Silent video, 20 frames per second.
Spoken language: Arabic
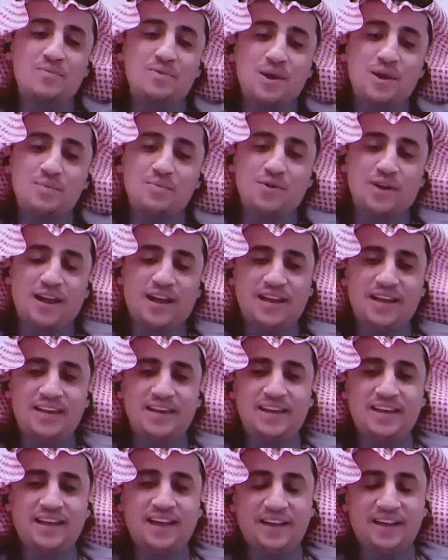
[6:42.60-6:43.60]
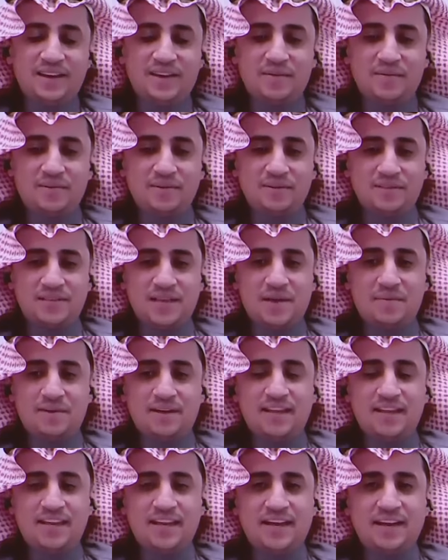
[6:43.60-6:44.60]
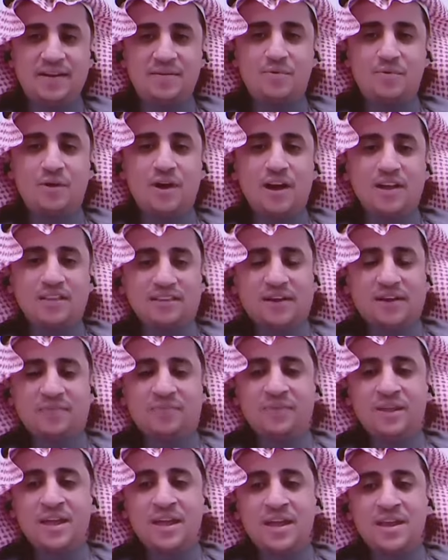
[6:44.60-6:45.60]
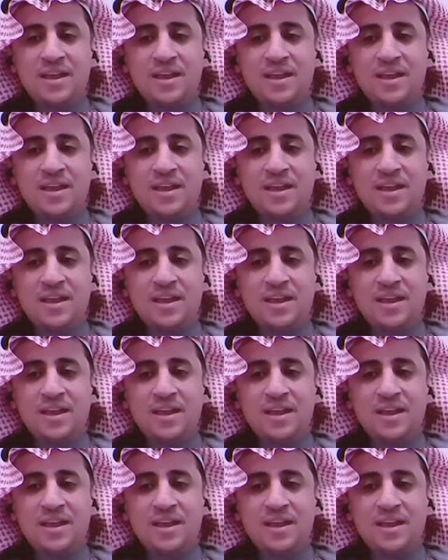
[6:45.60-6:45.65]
ولعلي يعني سامحيني على المقاطعة نعم